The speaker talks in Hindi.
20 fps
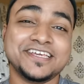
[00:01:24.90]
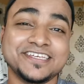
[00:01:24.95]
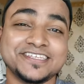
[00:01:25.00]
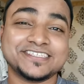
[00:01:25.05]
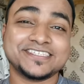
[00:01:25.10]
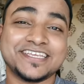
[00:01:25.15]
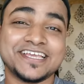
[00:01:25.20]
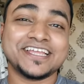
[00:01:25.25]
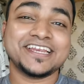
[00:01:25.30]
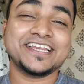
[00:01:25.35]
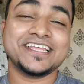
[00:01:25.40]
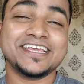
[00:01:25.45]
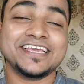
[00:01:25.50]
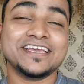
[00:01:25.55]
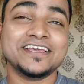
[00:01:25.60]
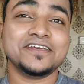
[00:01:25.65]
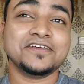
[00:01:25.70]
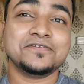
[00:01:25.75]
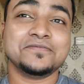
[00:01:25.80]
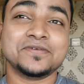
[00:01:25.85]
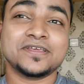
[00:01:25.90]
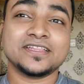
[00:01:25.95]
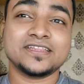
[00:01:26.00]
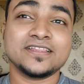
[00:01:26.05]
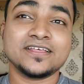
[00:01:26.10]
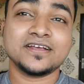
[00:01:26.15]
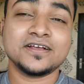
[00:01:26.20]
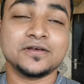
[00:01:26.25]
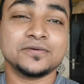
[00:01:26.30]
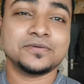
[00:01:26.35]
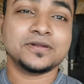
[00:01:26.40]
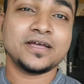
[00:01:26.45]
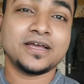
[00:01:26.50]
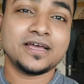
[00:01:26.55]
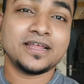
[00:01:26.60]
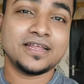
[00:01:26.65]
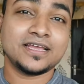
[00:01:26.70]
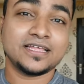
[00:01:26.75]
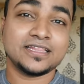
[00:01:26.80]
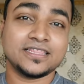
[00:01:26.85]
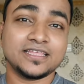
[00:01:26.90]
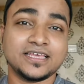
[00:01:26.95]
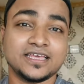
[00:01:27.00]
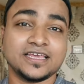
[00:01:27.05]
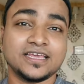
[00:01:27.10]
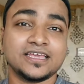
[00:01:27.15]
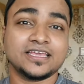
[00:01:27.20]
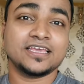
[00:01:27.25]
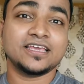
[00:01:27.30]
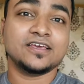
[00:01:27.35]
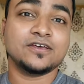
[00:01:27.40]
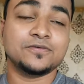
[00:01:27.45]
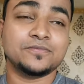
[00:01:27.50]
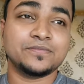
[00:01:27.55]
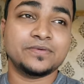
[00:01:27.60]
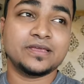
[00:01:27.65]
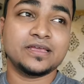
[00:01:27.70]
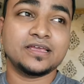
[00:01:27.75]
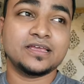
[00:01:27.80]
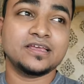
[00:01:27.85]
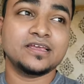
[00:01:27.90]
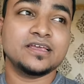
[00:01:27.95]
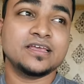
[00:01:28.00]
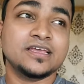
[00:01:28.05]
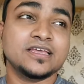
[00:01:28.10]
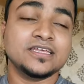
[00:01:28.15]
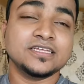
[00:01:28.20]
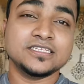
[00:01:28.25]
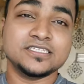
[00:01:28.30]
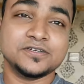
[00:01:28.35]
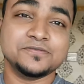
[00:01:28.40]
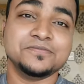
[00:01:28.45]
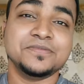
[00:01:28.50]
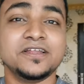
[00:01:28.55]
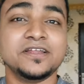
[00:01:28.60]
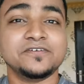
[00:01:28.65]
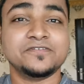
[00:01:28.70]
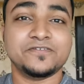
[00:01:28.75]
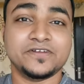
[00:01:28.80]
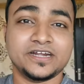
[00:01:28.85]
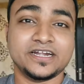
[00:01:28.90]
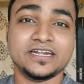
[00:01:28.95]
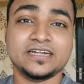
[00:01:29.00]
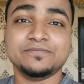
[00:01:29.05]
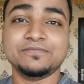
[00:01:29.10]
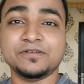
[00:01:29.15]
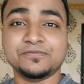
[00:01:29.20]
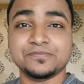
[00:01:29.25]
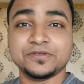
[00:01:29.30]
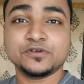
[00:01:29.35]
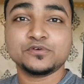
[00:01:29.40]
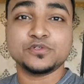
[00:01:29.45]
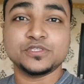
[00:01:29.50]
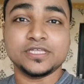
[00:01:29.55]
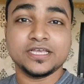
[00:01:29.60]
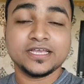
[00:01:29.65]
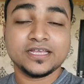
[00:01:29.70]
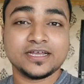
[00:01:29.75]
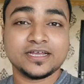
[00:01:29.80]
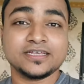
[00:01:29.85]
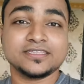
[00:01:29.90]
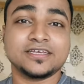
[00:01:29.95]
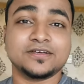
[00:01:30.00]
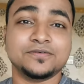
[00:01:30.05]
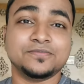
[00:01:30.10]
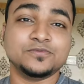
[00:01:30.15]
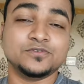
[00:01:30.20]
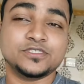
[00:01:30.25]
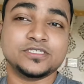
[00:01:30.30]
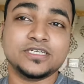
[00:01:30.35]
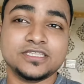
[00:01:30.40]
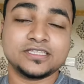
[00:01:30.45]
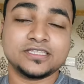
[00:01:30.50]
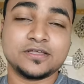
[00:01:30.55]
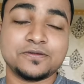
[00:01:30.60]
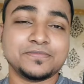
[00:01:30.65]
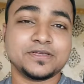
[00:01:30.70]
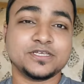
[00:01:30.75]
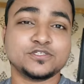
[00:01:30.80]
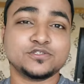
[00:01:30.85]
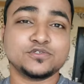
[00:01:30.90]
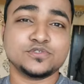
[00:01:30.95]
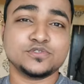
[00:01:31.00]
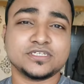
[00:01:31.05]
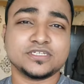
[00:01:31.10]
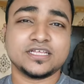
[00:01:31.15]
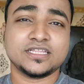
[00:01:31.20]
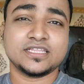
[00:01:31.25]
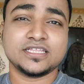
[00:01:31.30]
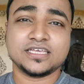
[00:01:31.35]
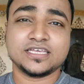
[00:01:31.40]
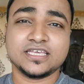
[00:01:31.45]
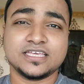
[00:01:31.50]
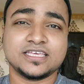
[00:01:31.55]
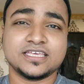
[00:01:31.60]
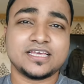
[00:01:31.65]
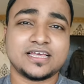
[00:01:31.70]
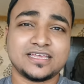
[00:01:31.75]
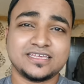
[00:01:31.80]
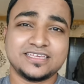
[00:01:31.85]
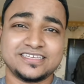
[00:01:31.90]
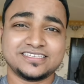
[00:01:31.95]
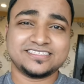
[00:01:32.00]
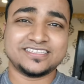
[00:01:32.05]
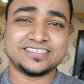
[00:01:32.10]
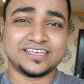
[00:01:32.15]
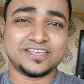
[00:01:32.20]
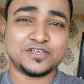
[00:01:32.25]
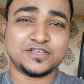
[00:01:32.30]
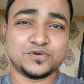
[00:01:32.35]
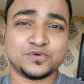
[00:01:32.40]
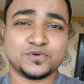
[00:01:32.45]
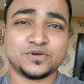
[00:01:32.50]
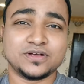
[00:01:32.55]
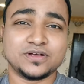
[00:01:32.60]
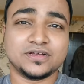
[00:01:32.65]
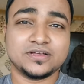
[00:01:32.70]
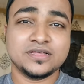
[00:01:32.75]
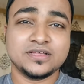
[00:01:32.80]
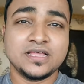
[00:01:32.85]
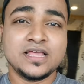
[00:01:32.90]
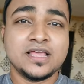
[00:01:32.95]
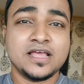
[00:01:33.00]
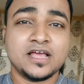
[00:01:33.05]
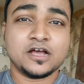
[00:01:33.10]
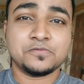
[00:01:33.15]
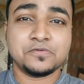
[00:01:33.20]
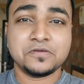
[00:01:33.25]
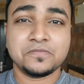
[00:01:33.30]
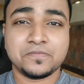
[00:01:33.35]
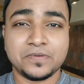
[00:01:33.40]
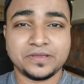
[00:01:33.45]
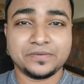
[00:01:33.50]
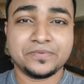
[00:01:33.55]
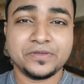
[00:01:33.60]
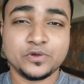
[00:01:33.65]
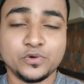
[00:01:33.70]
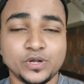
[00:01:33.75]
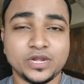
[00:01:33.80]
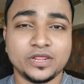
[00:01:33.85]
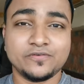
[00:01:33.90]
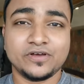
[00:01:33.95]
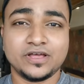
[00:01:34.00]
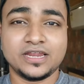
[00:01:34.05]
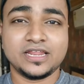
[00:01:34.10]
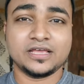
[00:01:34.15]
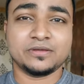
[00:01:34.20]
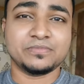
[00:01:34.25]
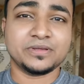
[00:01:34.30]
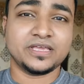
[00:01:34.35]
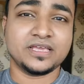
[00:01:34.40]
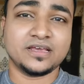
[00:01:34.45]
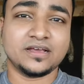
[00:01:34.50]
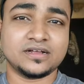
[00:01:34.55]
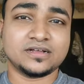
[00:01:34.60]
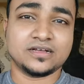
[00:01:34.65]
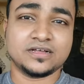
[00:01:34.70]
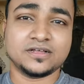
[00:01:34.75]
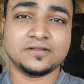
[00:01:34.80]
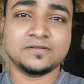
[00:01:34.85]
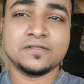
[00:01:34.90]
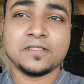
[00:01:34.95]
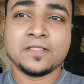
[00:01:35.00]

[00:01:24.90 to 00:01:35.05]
कि इसके लिए हम कितना घबरा रहे थे कि हमें जब मेरा फ्रेंड मिम्मी को दे रहा था मुझे तब मैं सोच रहा था कि क्या ये सही होगा अभी बेबी होने वाला है भैया का